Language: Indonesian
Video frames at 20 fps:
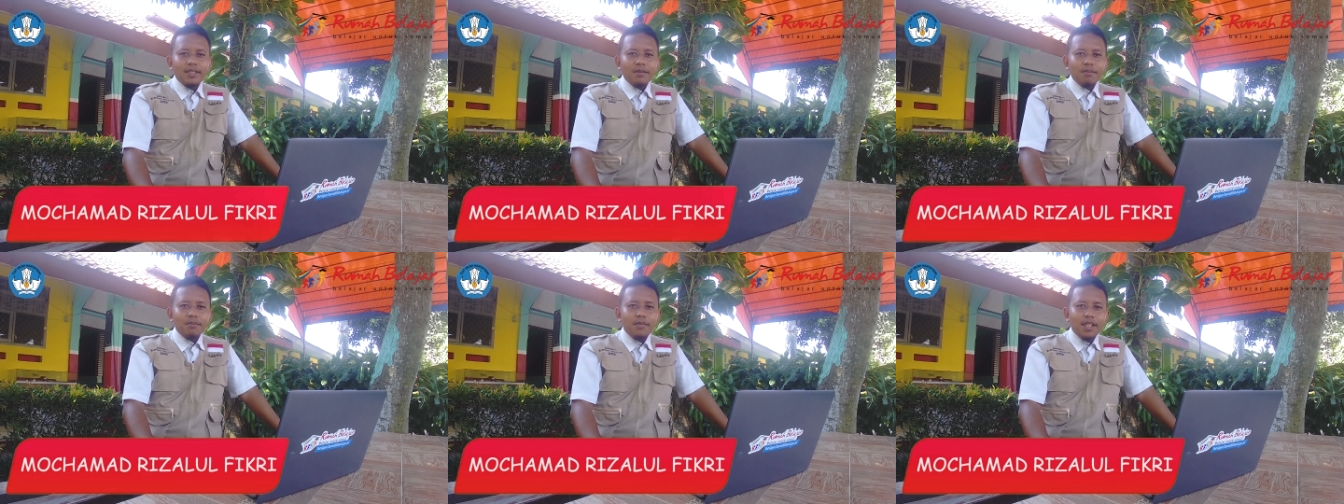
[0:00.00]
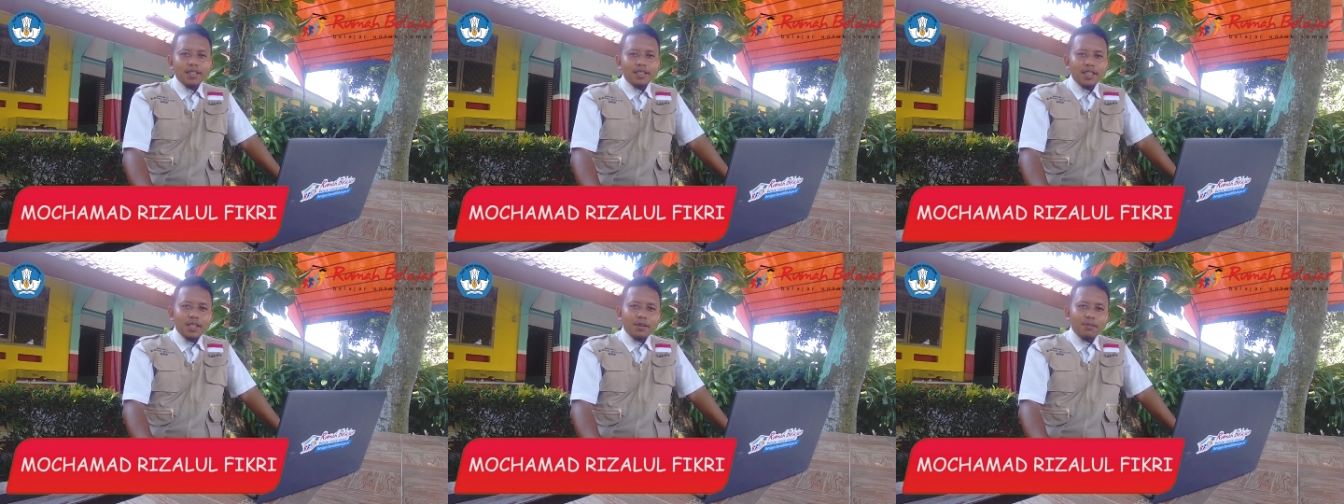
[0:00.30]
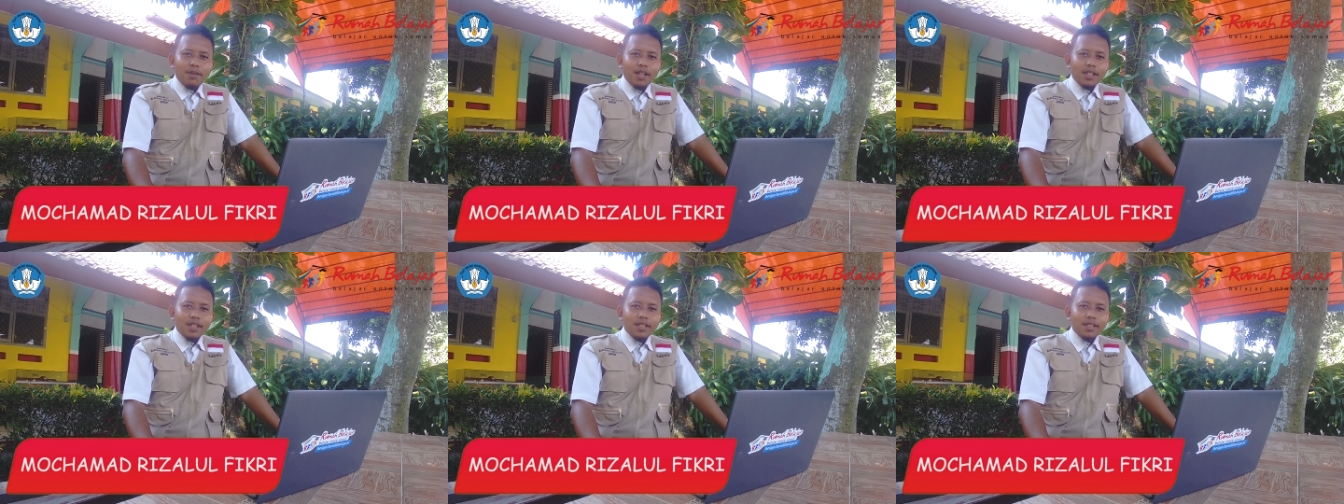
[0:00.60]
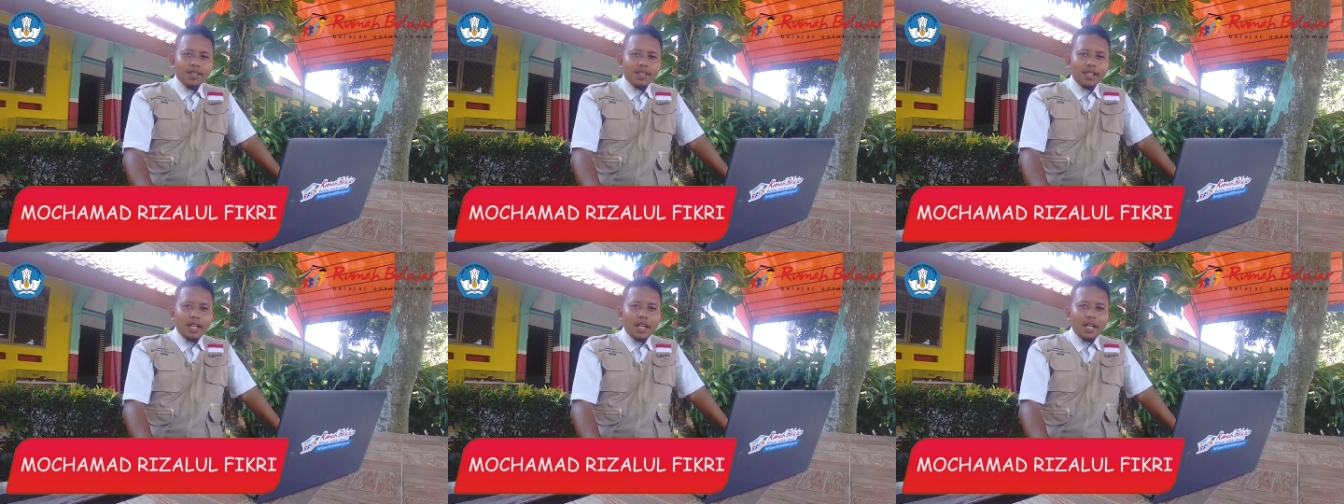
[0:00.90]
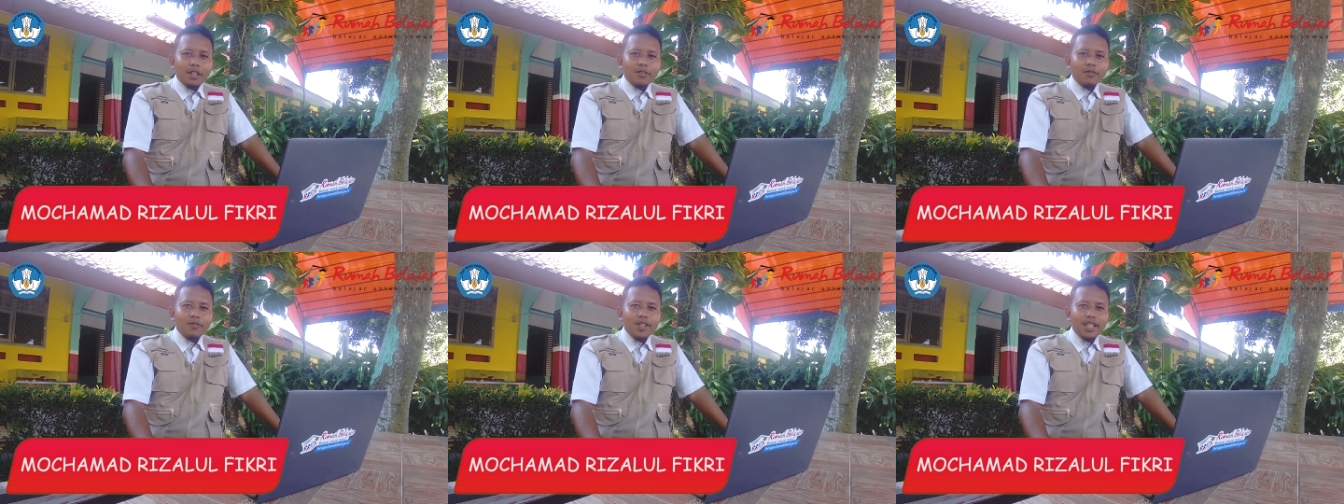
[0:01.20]
biasa dipanggil
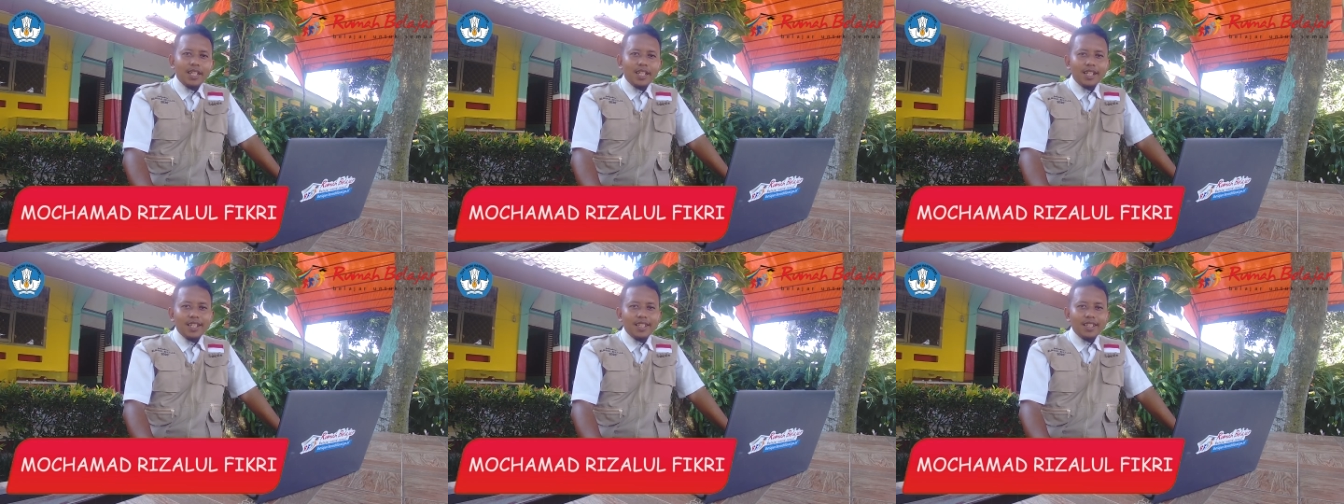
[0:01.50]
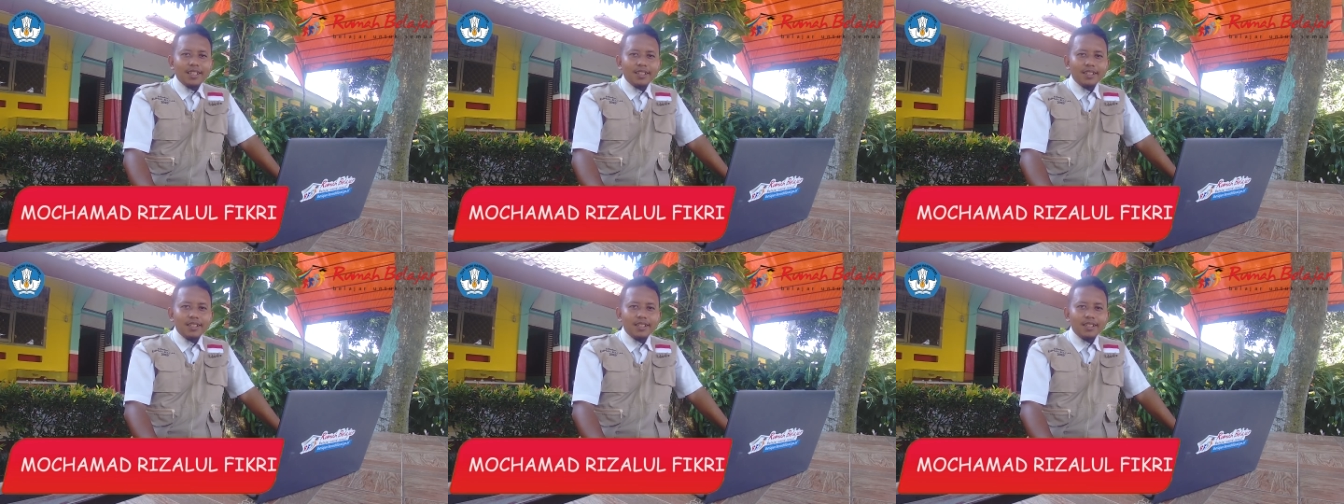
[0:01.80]
dengan Fikri.